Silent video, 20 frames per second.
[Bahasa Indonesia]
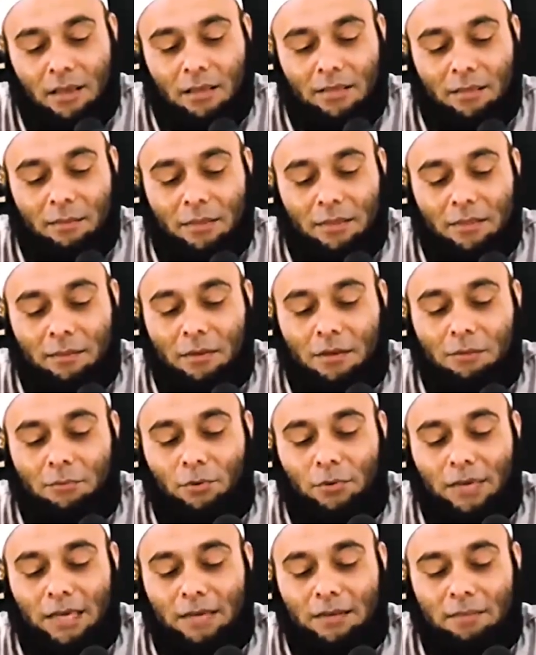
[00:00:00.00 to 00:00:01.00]
Teman-teman
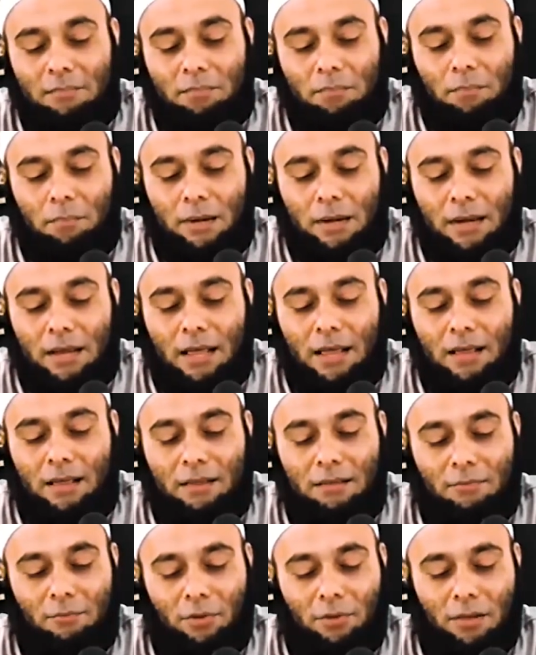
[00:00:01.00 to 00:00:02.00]
mungkin
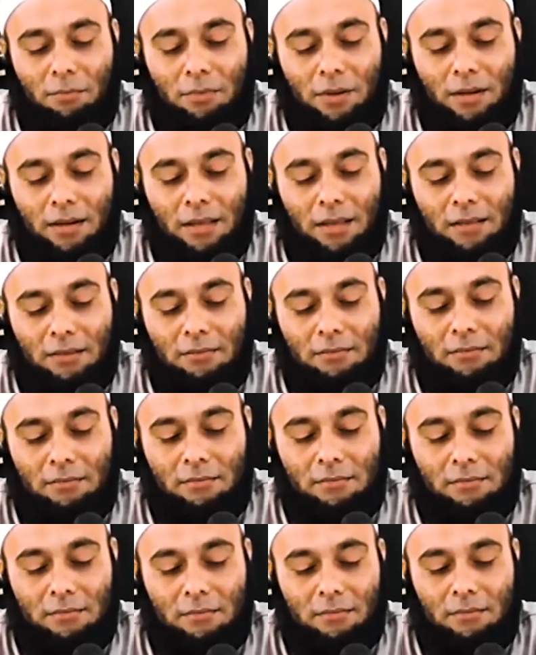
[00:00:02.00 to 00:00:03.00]
pernah, bukan pernah,
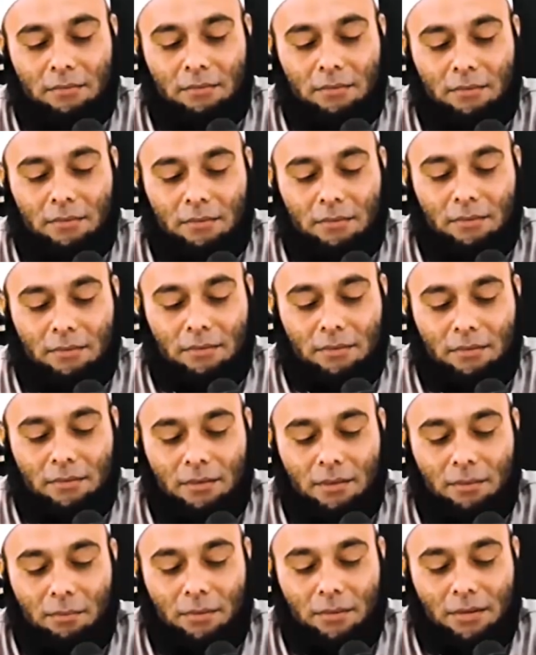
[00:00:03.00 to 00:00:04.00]

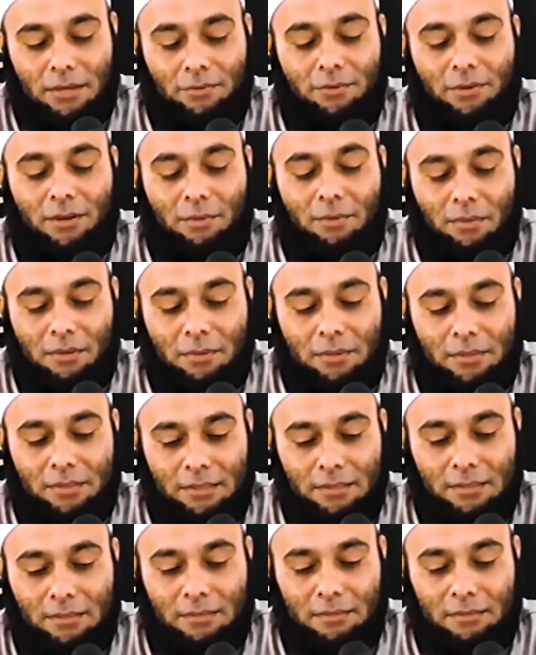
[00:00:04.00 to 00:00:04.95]
nggak pernah juga nggak apa-apa sih.